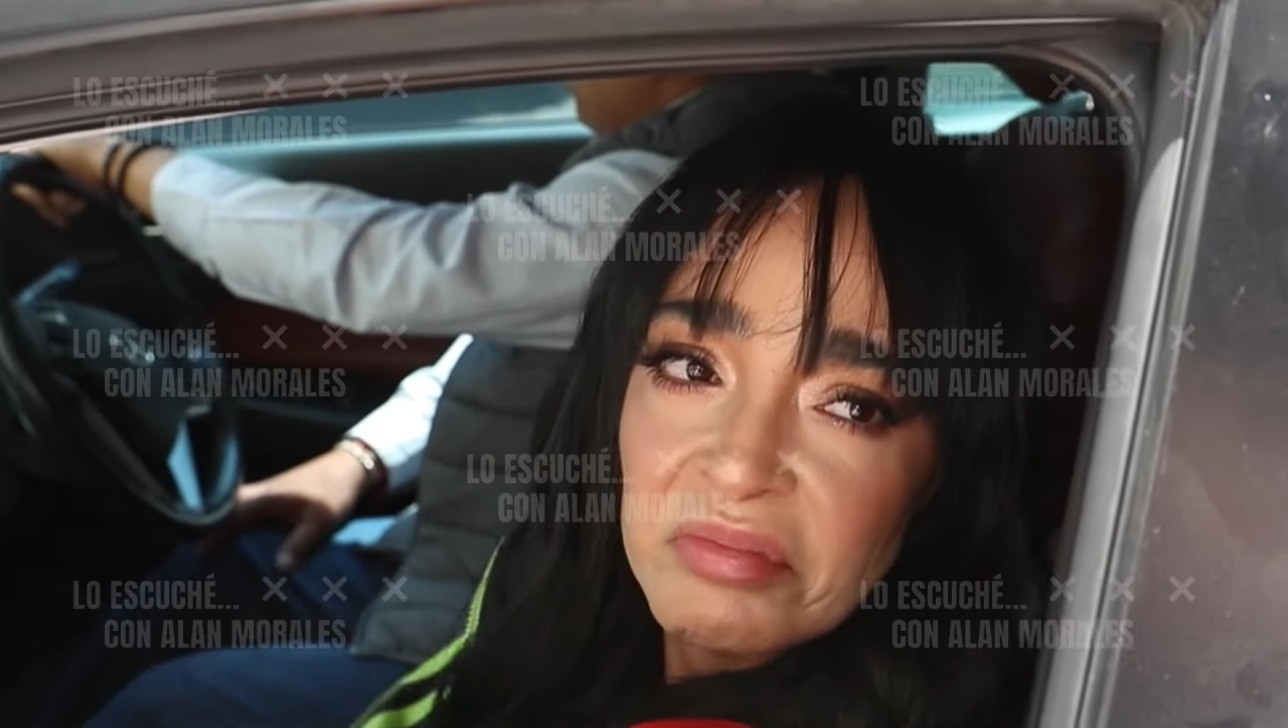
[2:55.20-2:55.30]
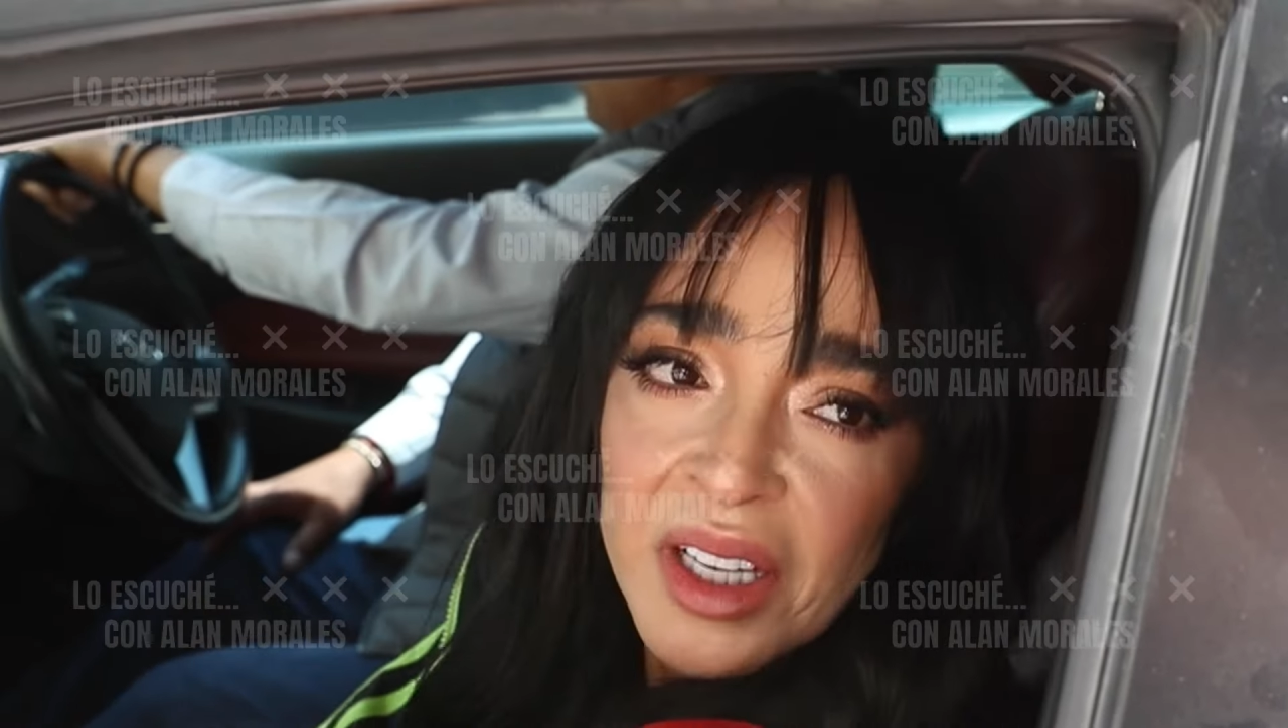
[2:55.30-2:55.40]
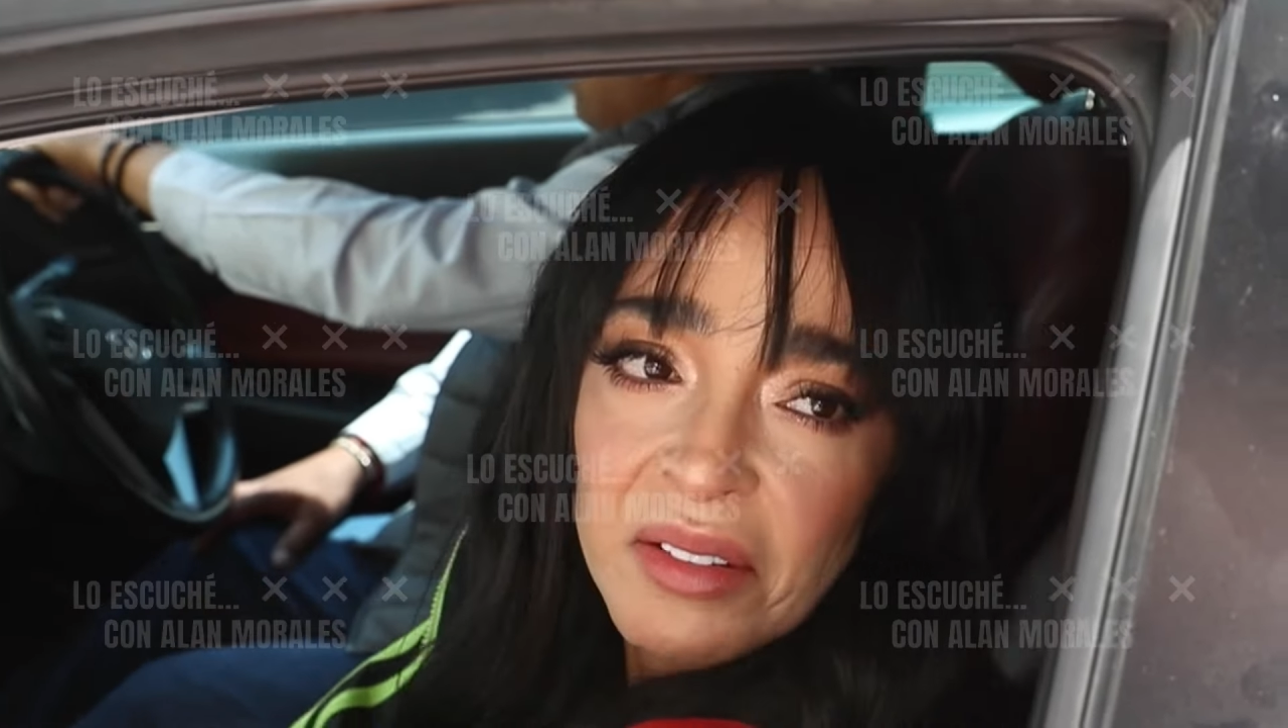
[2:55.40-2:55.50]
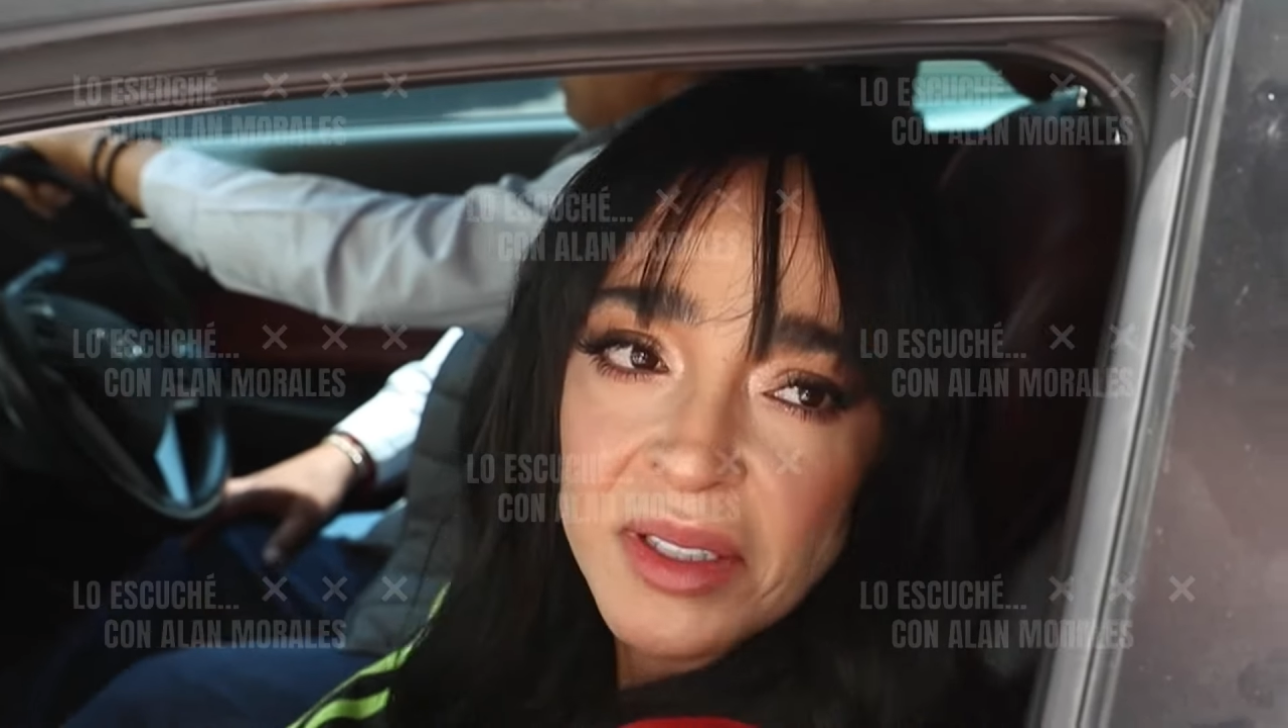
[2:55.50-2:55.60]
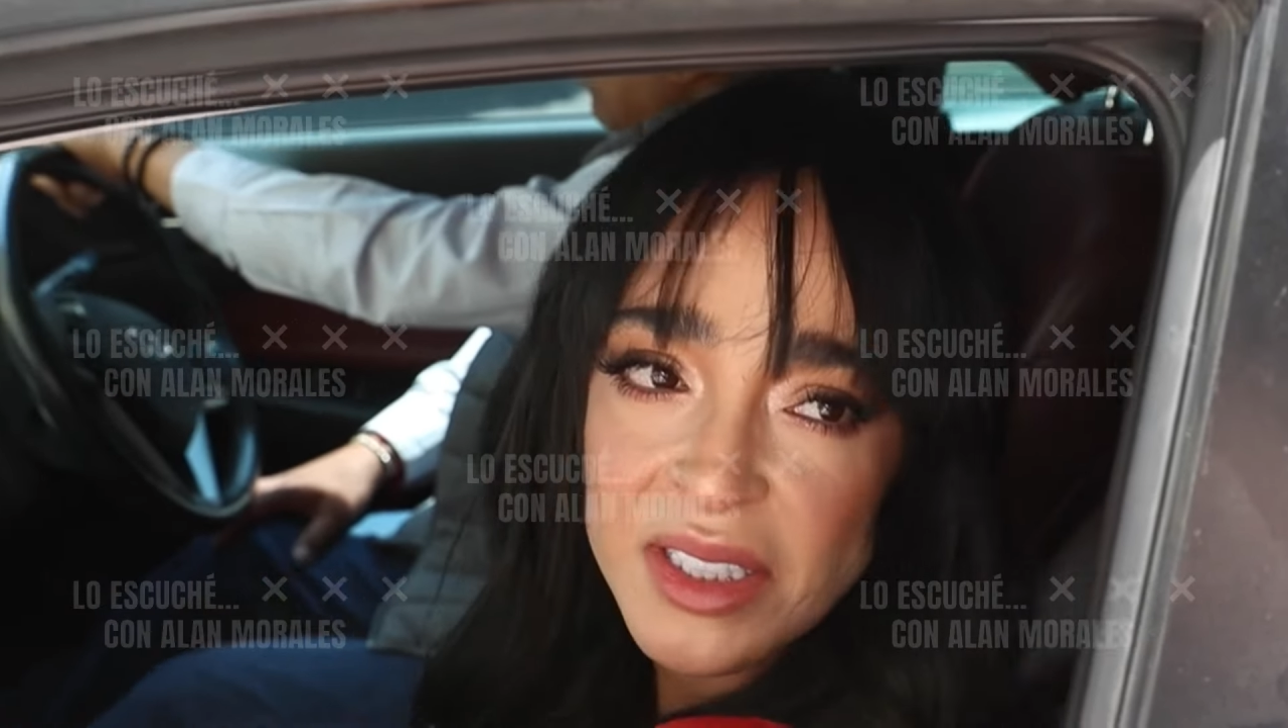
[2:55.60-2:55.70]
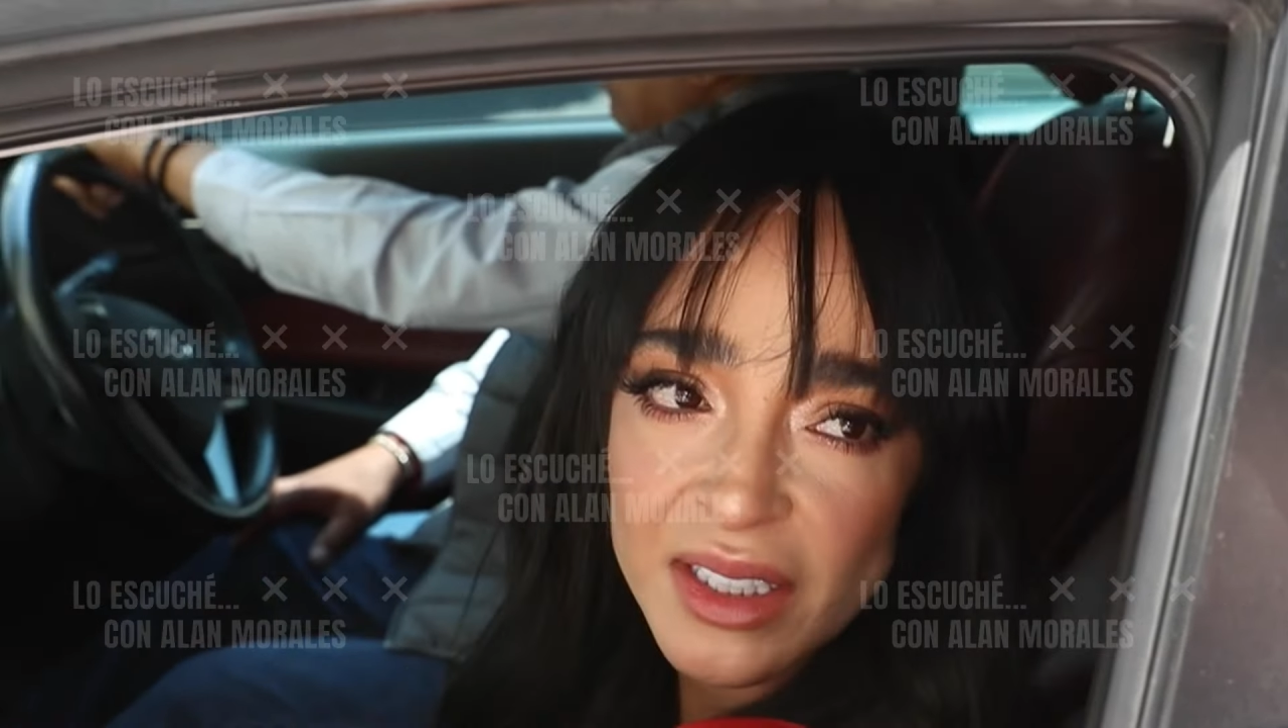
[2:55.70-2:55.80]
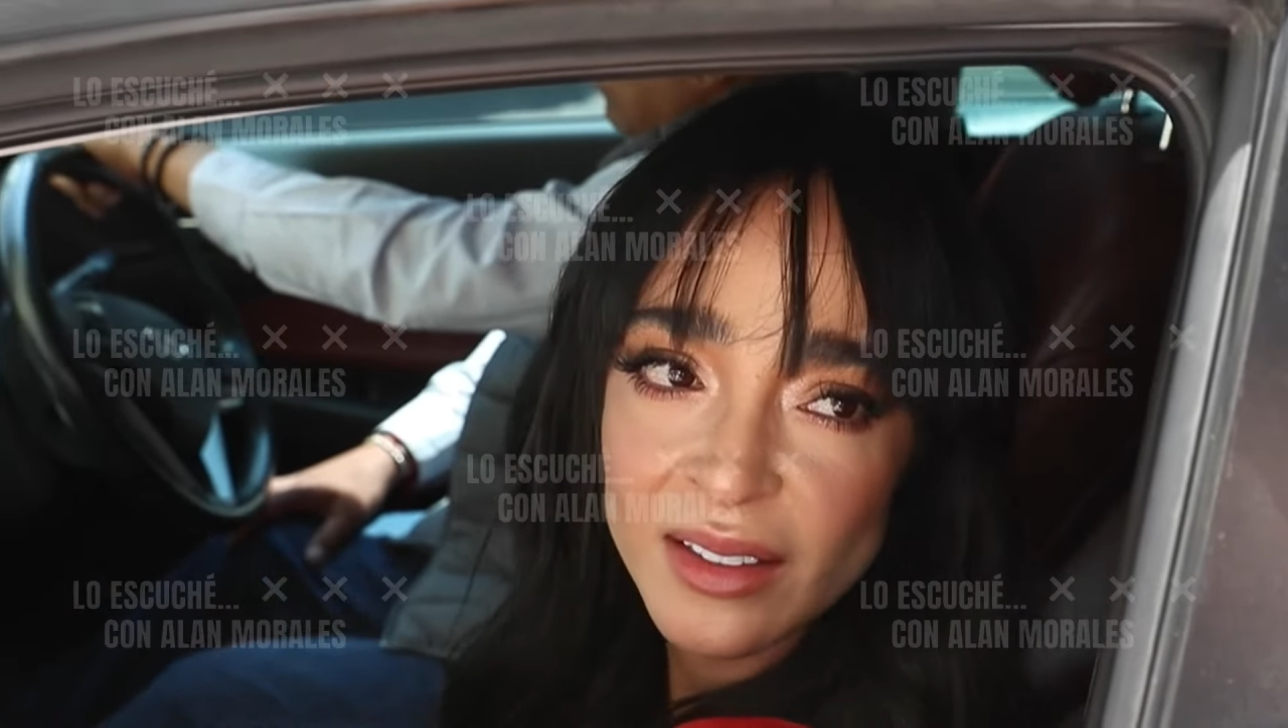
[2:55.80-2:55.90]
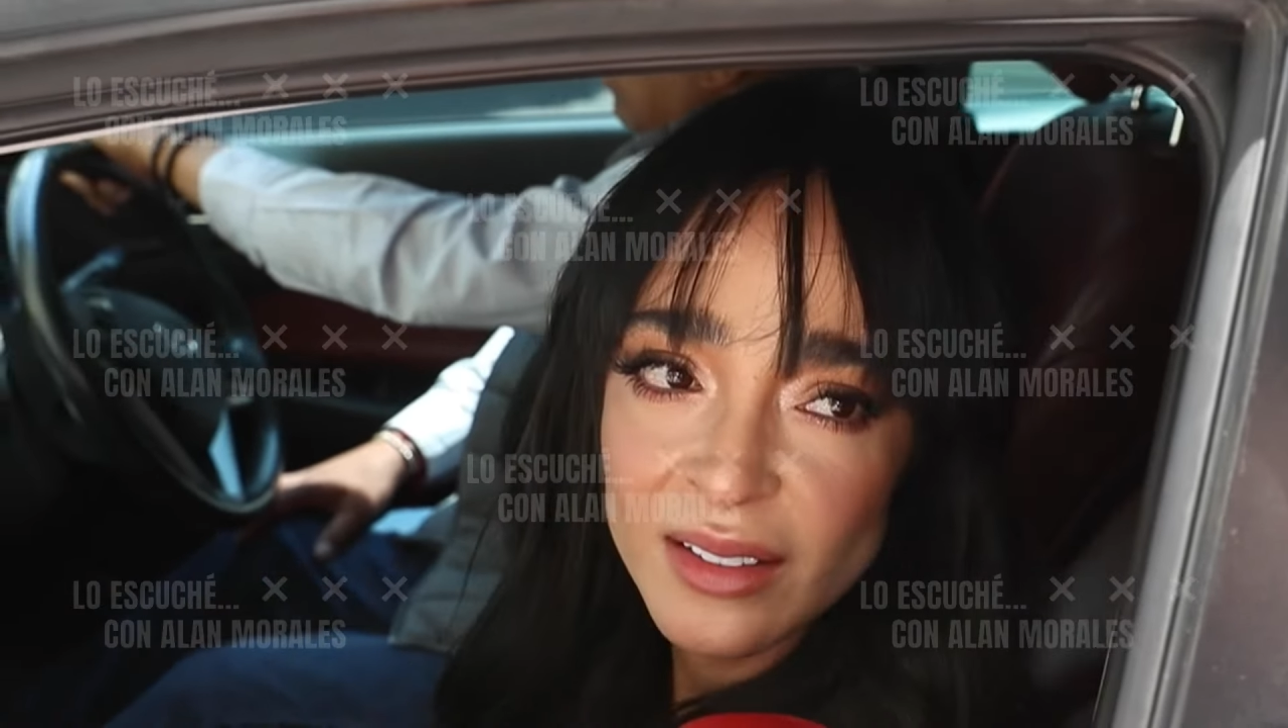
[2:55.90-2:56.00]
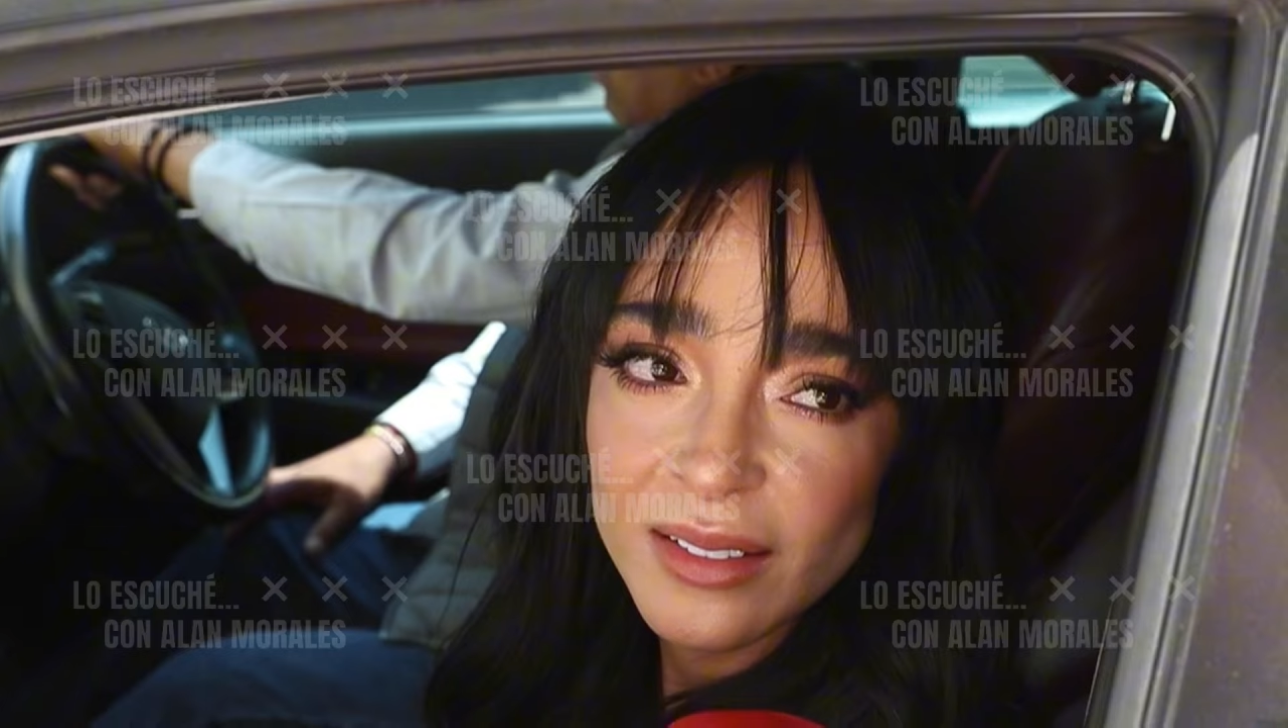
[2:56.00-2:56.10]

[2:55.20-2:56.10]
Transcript: ¿qué más da?